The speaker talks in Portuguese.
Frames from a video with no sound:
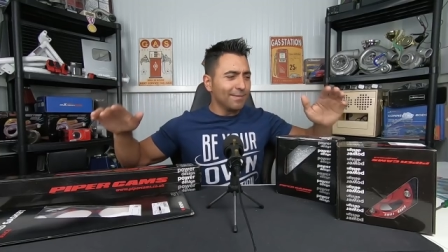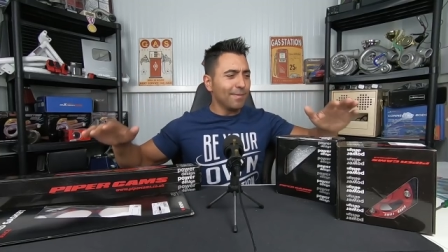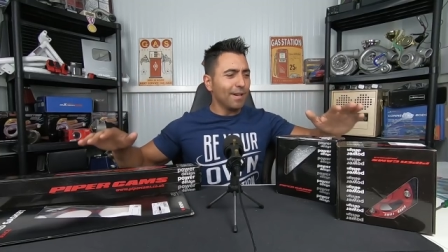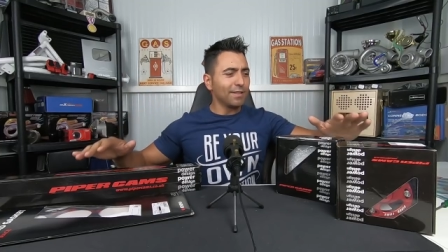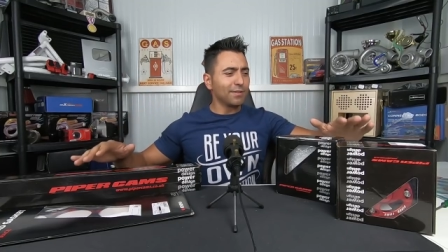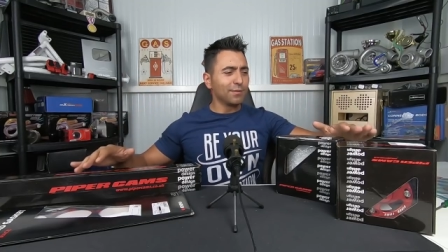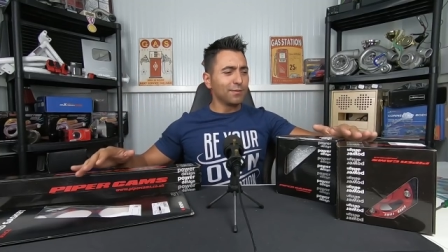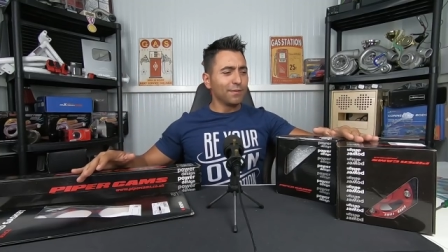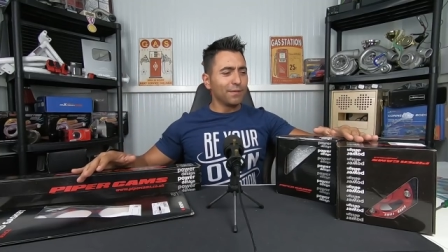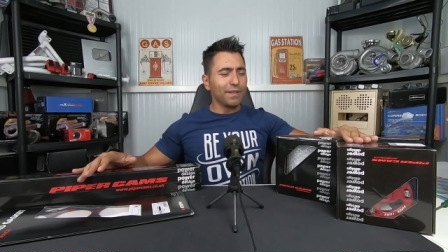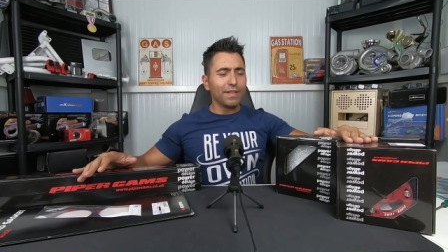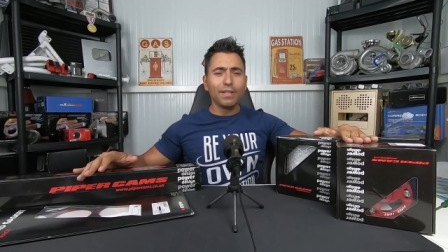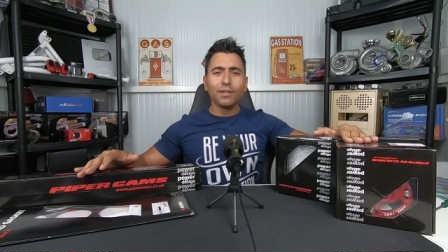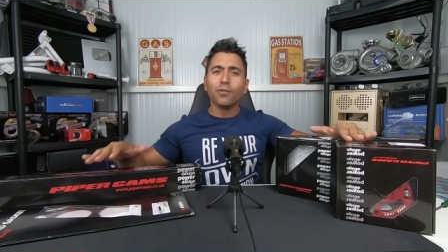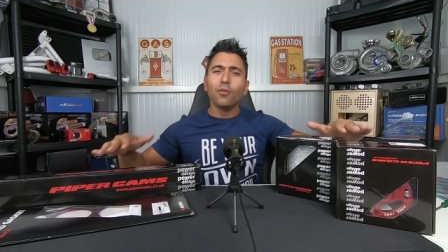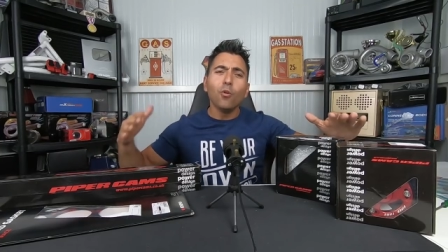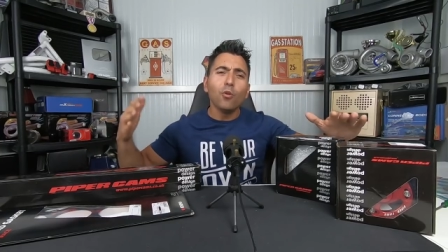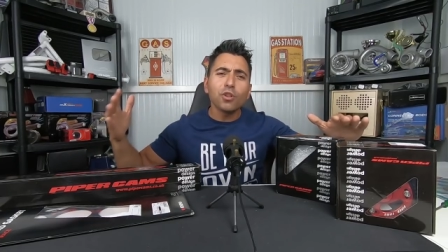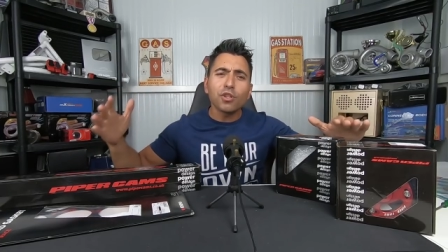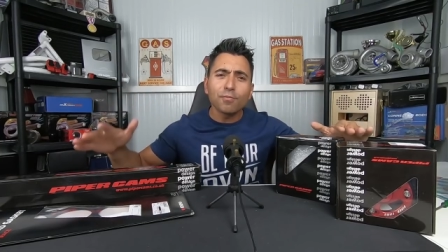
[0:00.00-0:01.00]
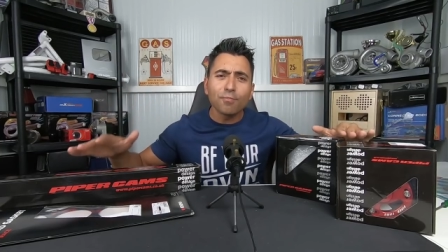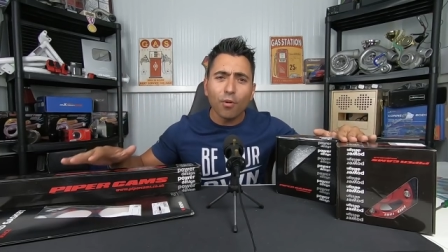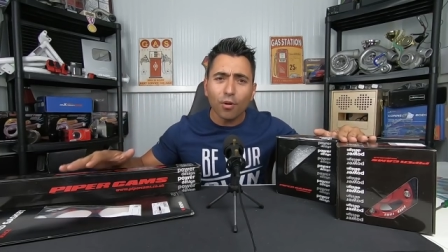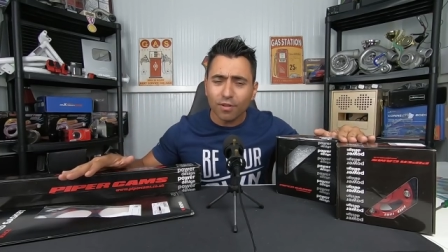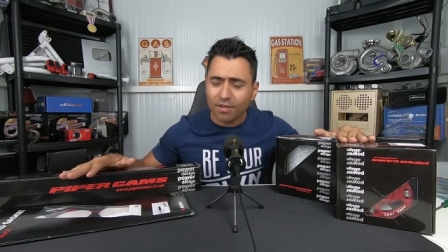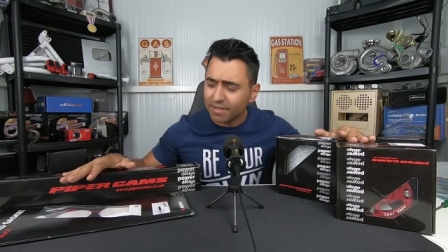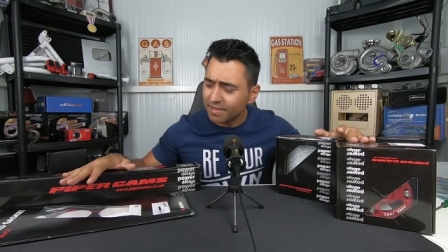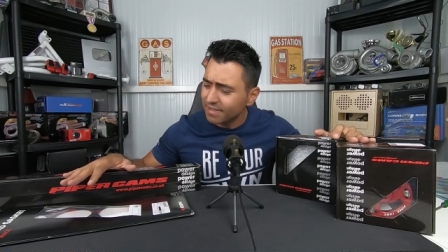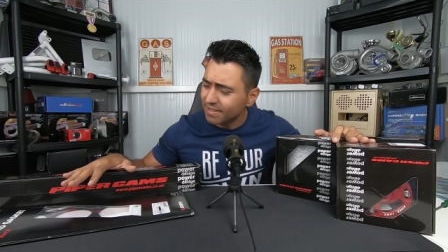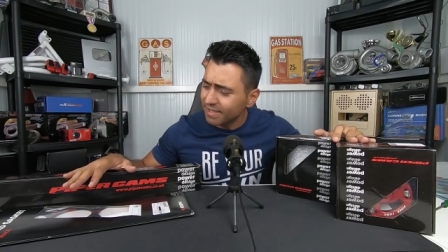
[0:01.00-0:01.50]
a mais um vídeo. Hoje
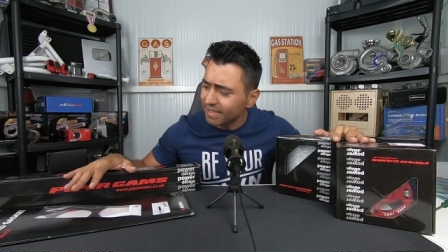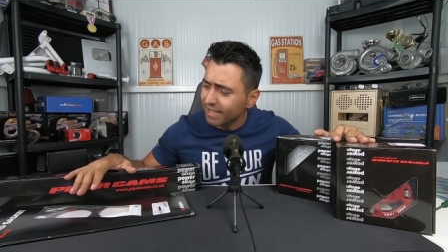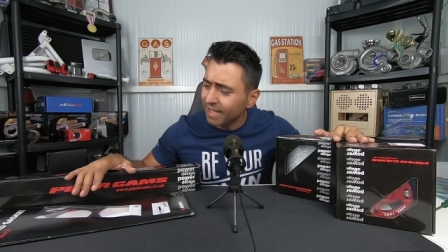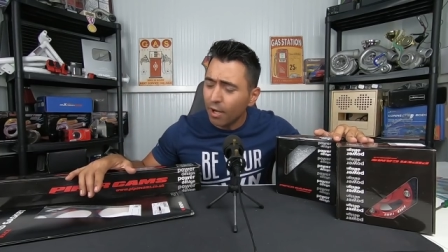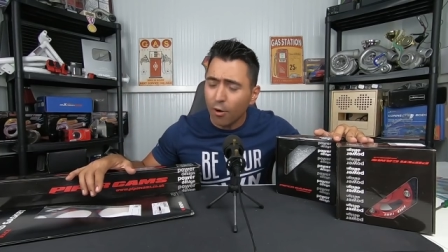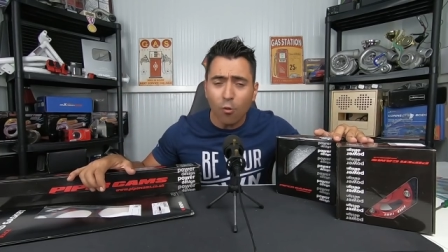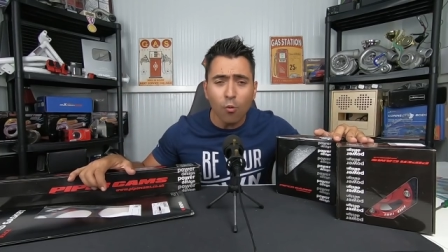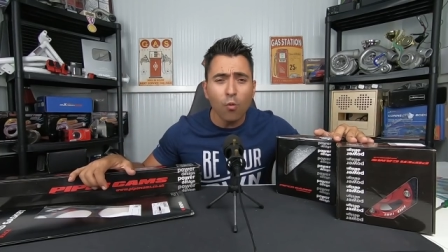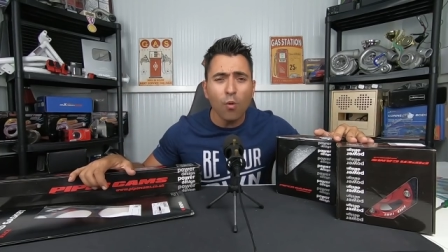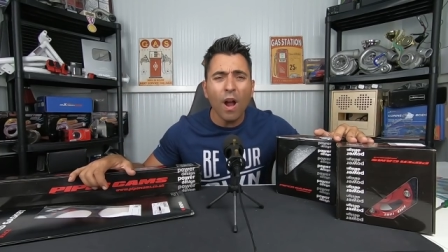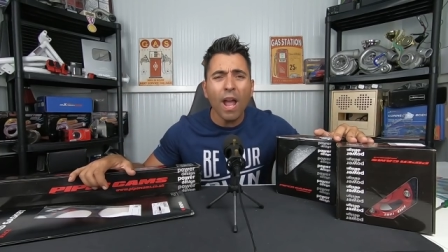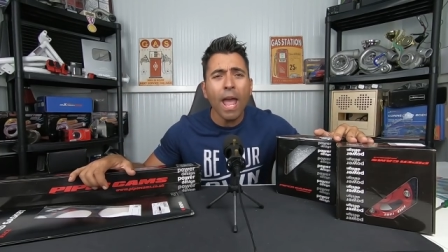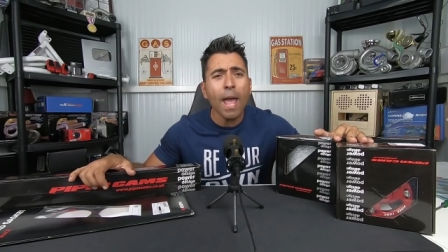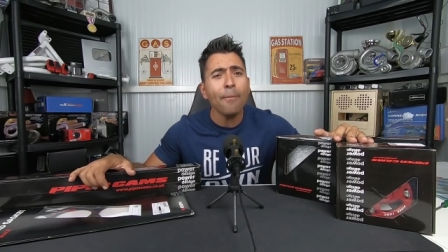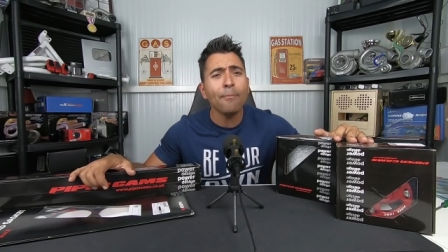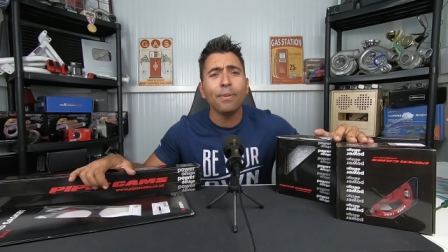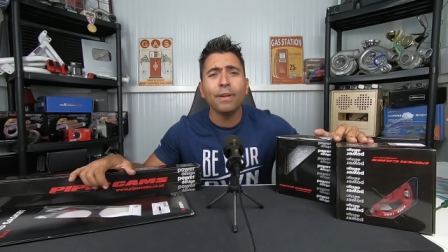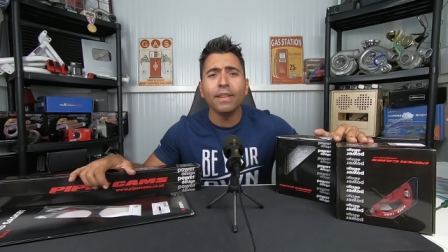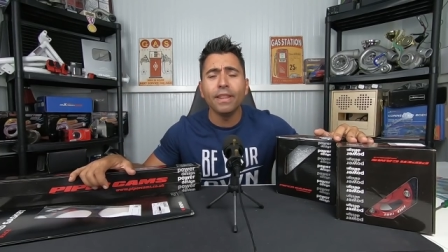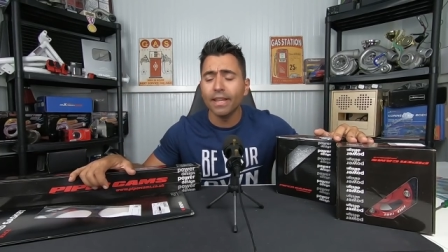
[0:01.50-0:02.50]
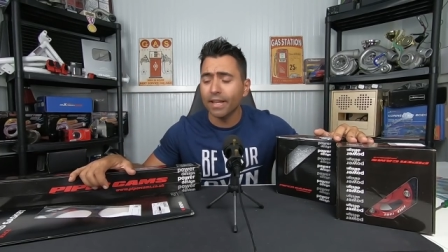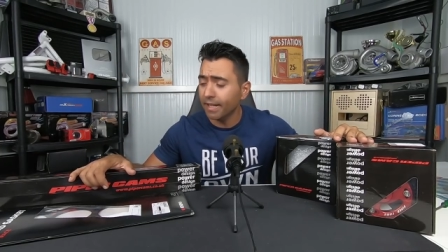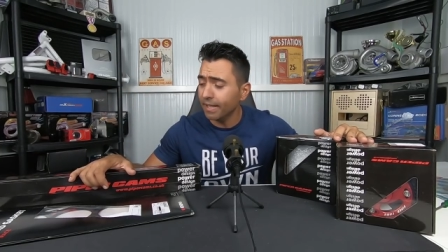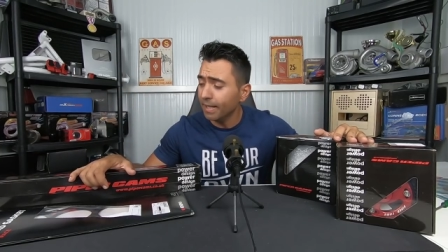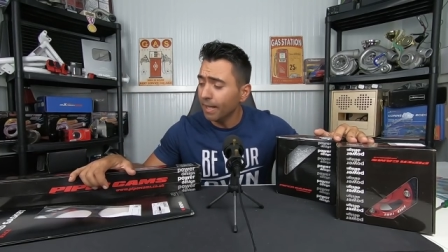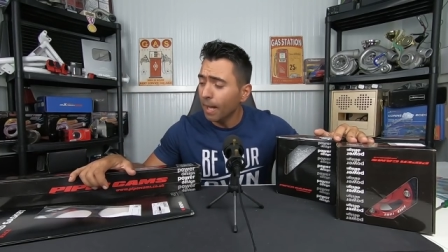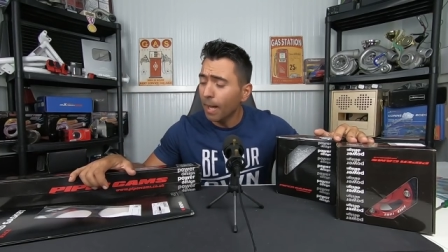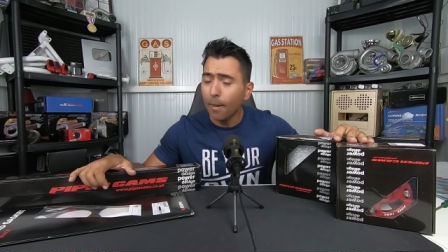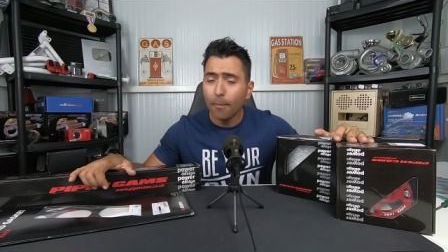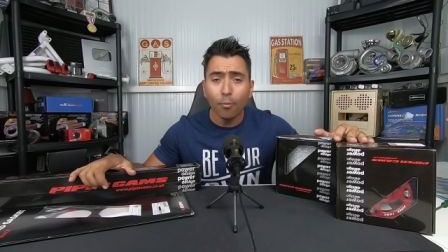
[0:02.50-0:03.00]
pode-se dizer que é um happy day.